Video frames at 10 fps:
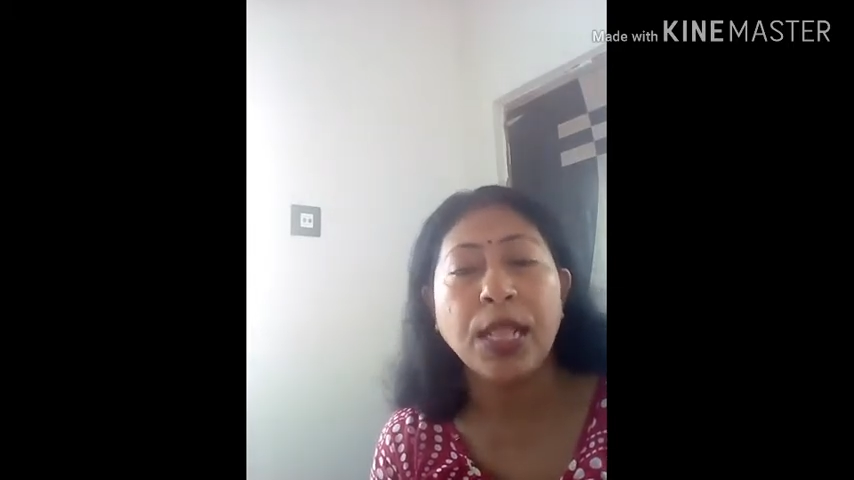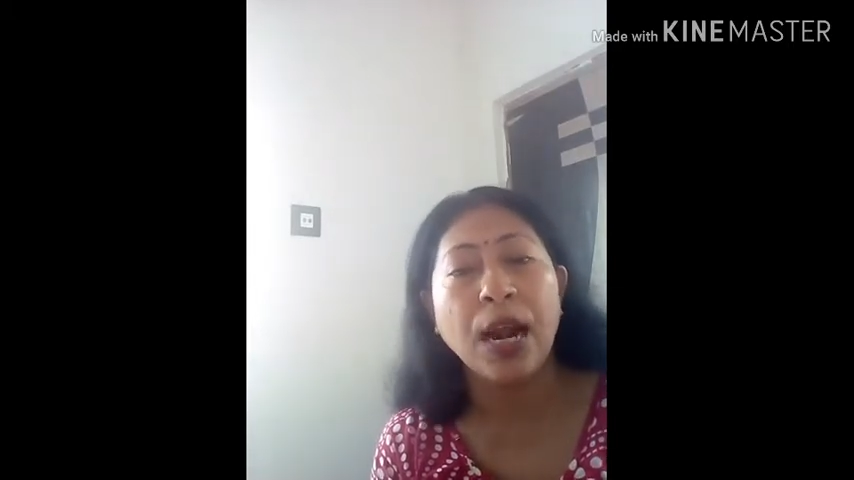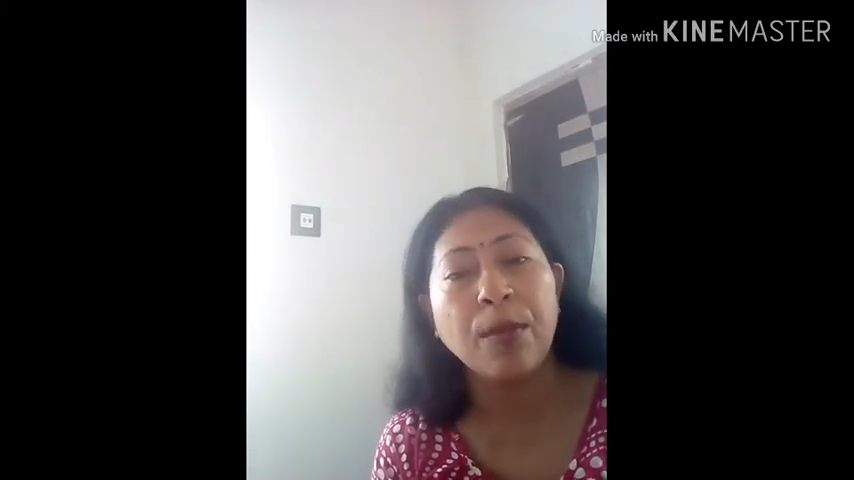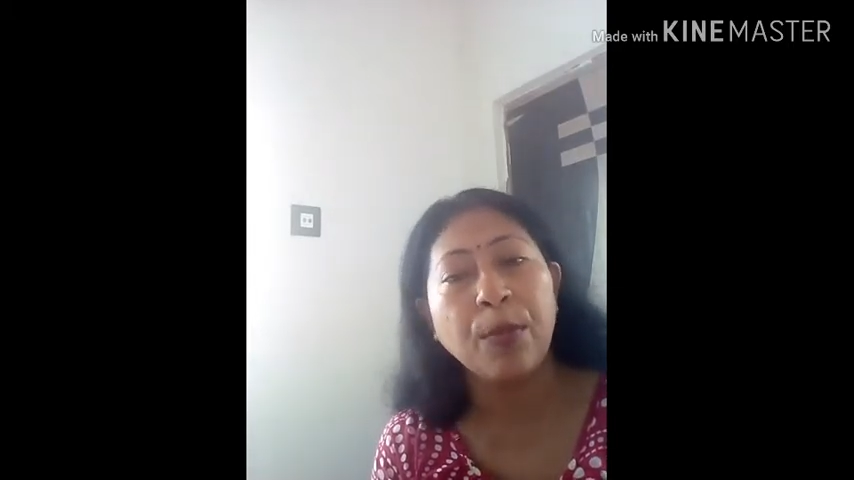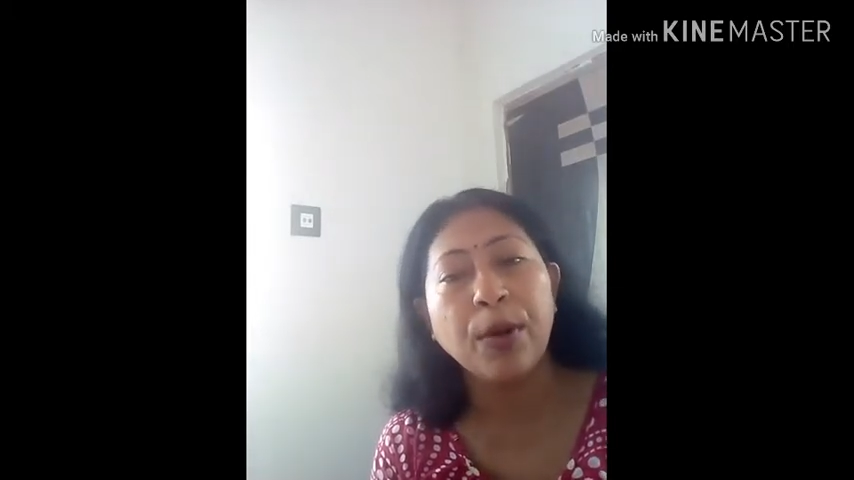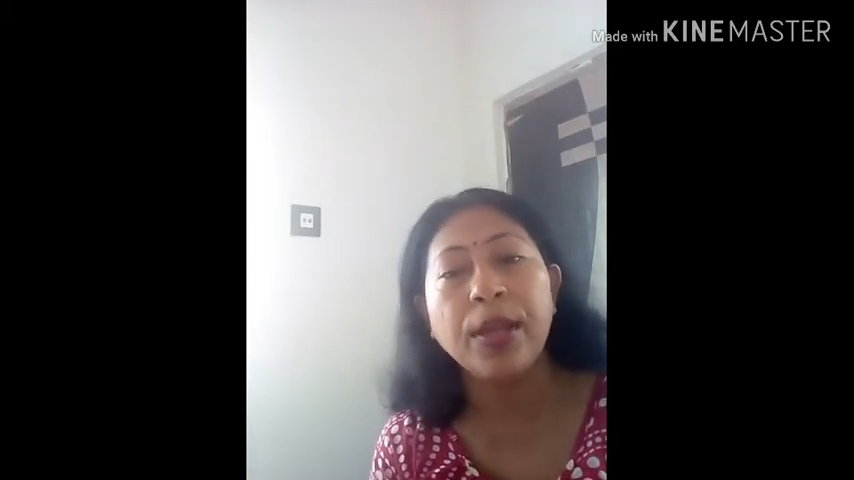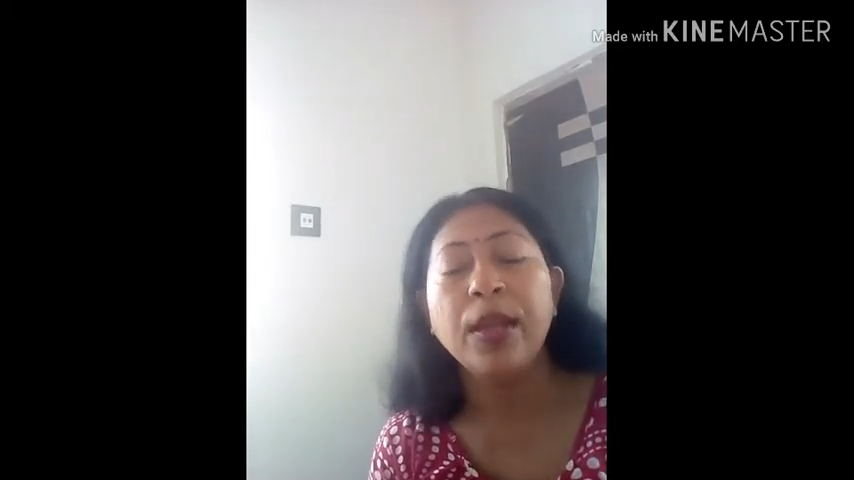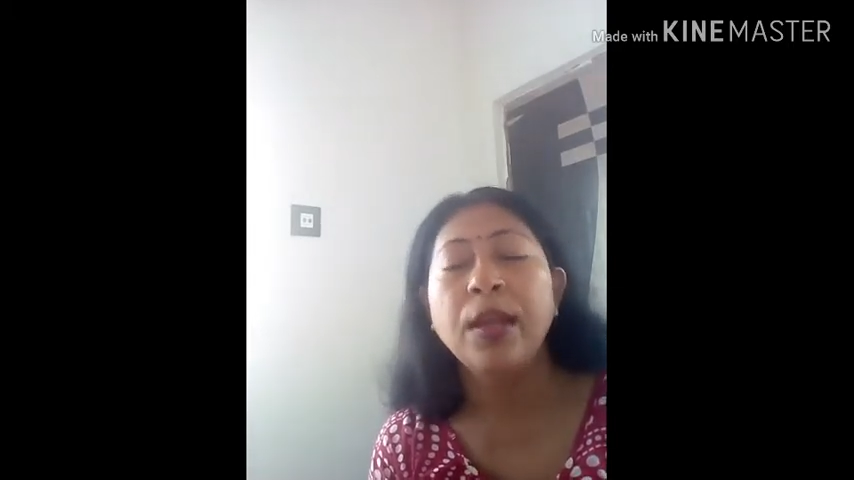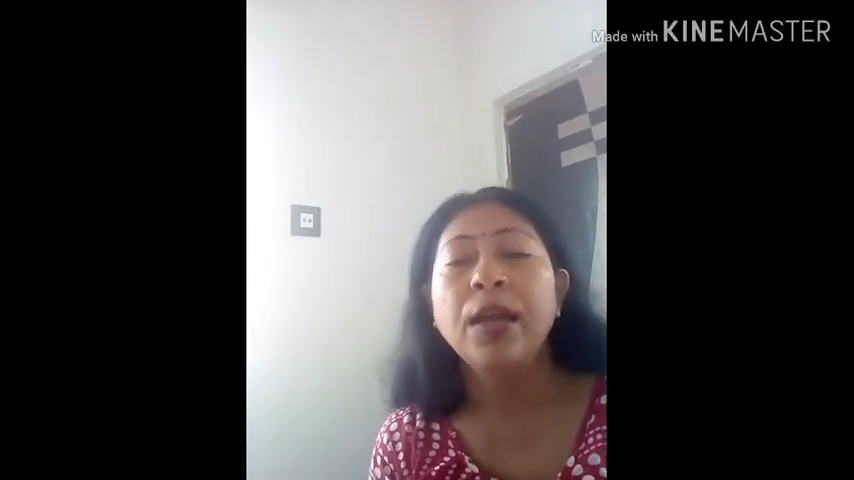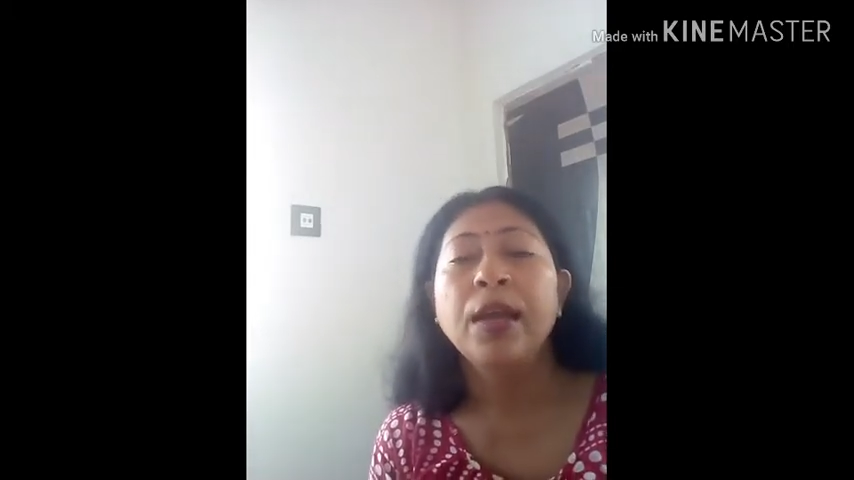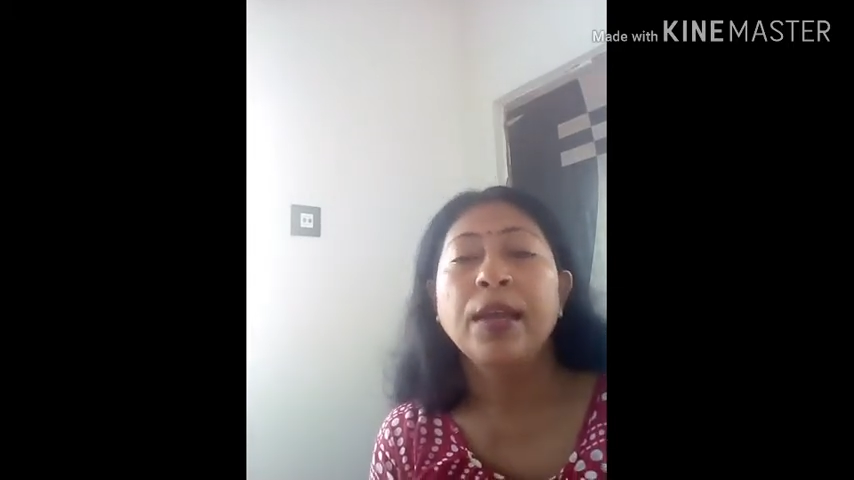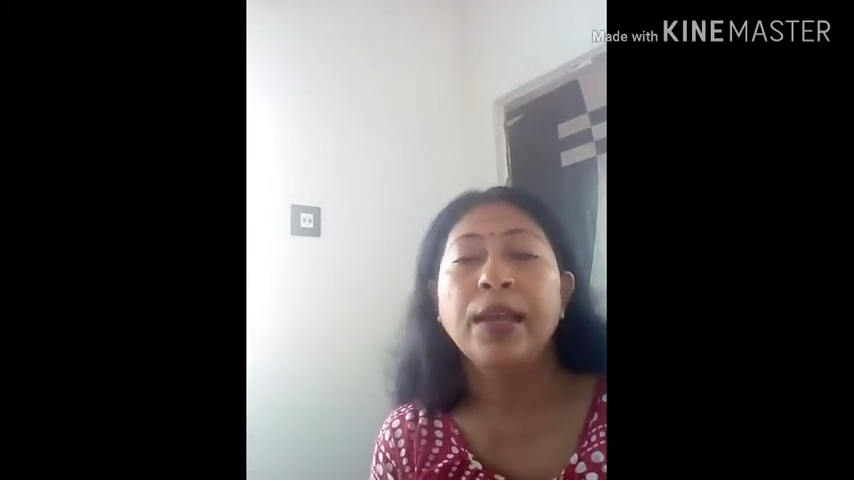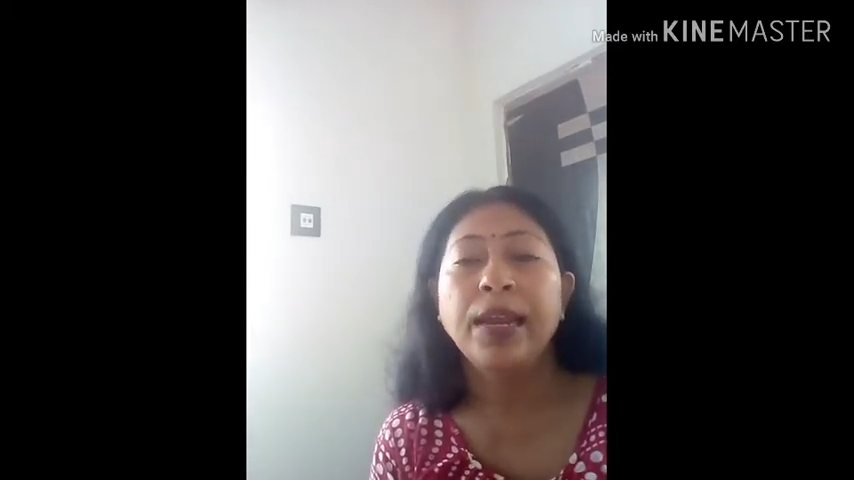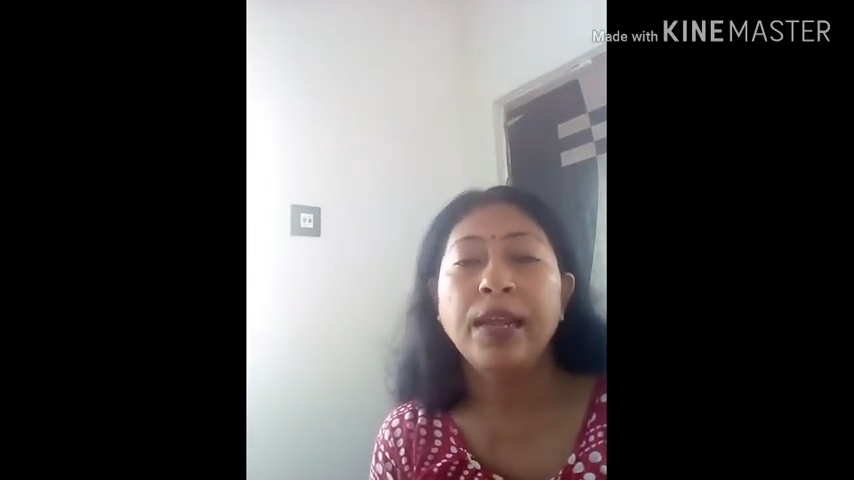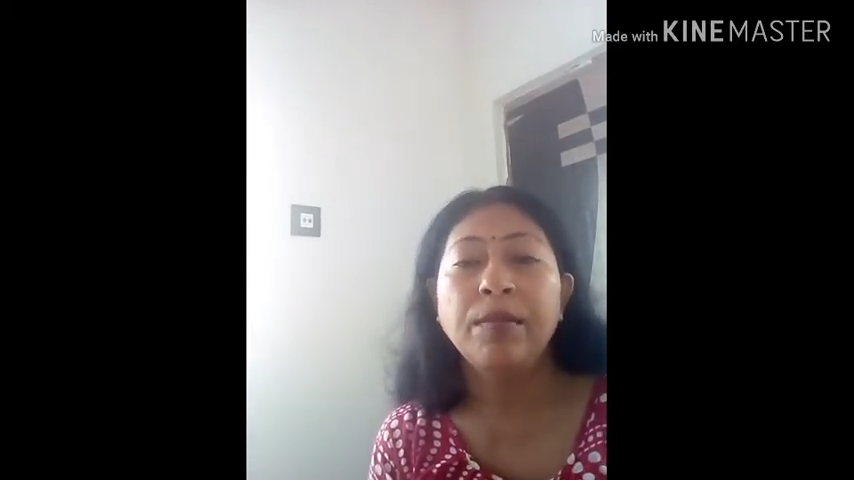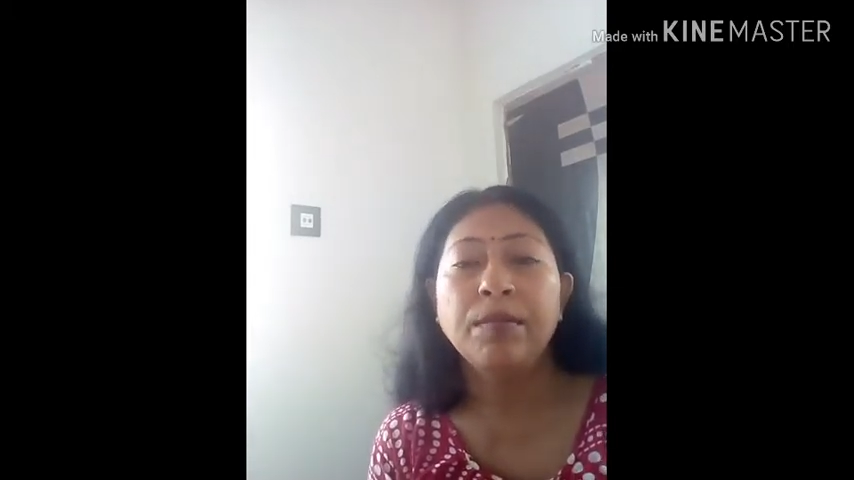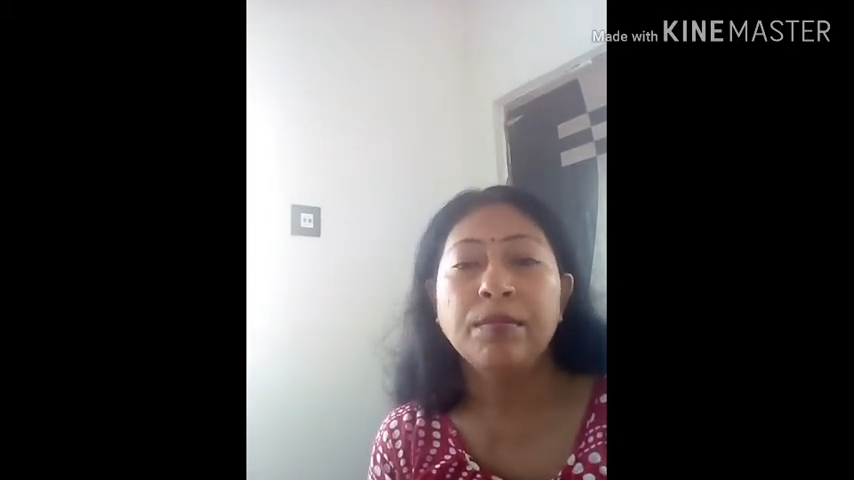তারপরে গেলাম